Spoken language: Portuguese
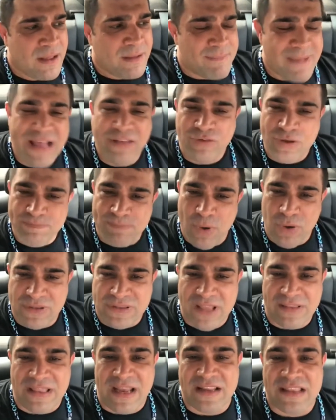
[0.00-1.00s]
Mas acho
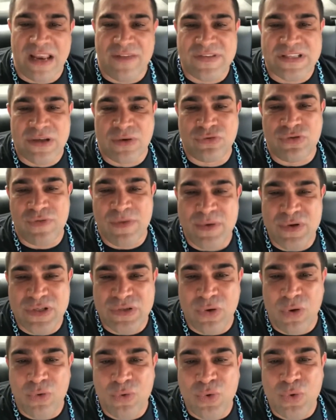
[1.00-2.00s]
importante estar tá na televisão. Deixa eu ver
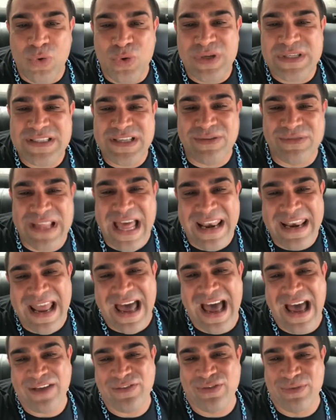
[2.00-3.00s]
o ursinho da
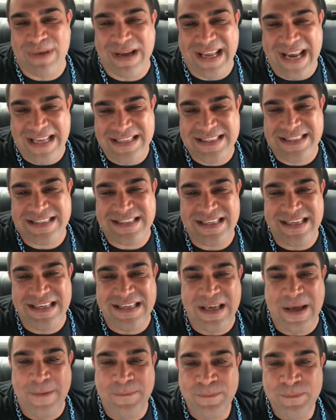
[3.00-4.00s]
Nádia, uma
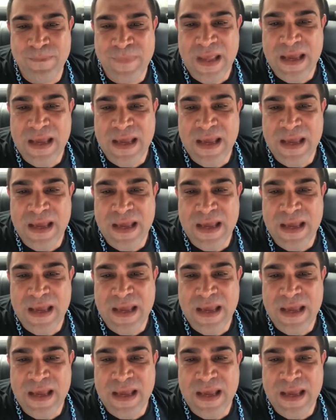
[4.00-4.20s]
gracinha.